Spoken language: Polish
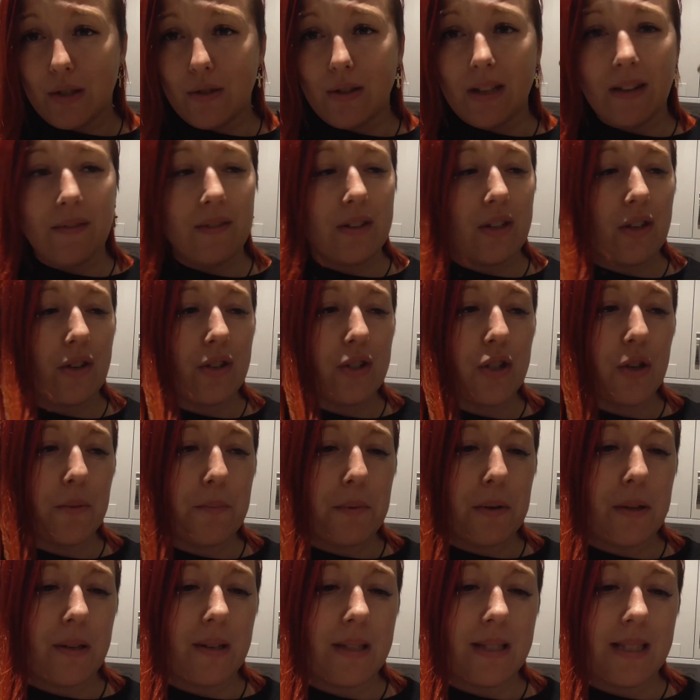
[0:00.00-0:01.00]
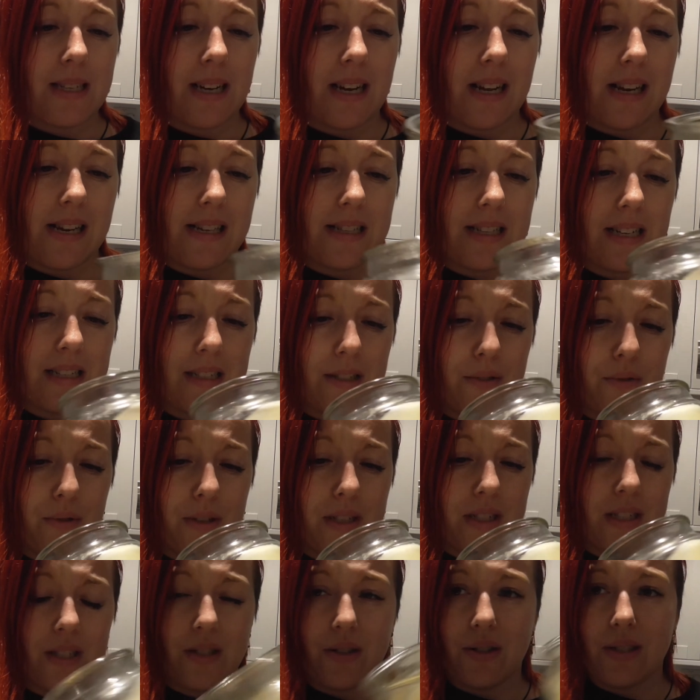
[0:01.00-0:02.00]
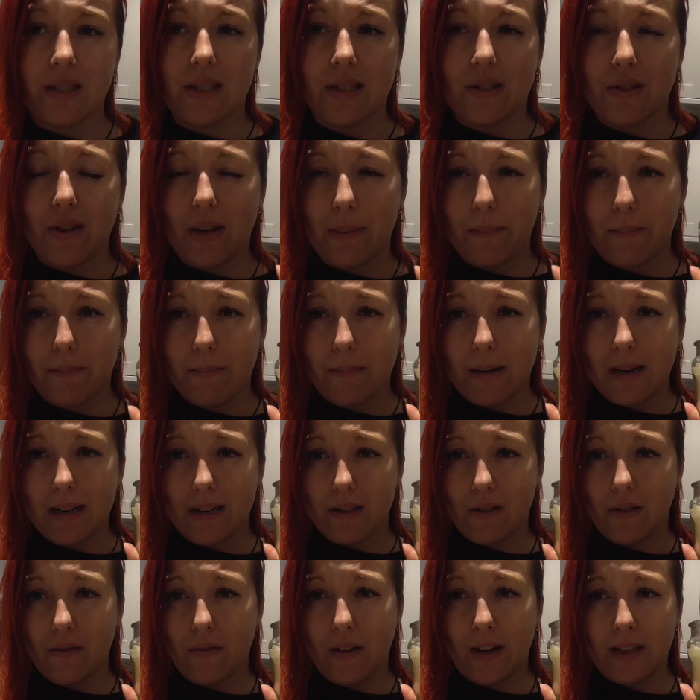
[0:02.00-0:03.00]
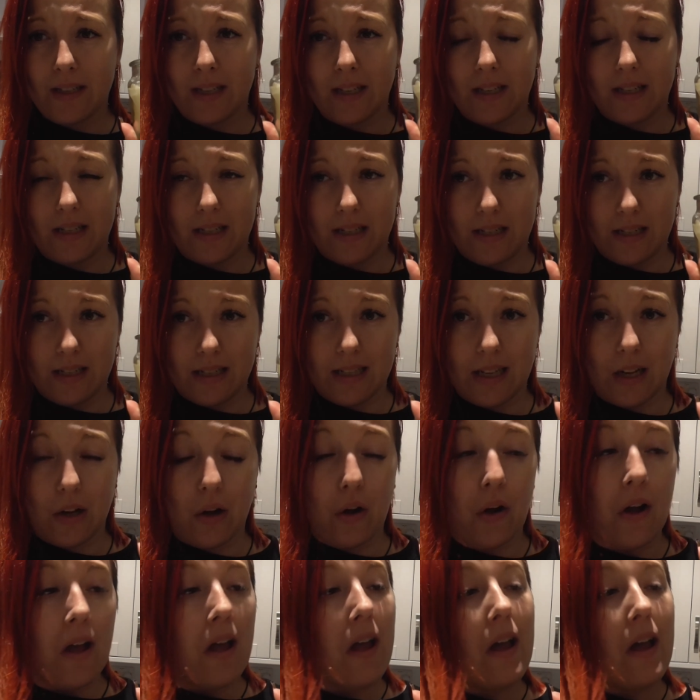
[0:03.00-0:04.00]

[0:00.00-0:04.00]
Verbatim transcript: to nawet nie chodzi o pieniądze, ale tak czuję, że to jest trochę marnowanie e, tego.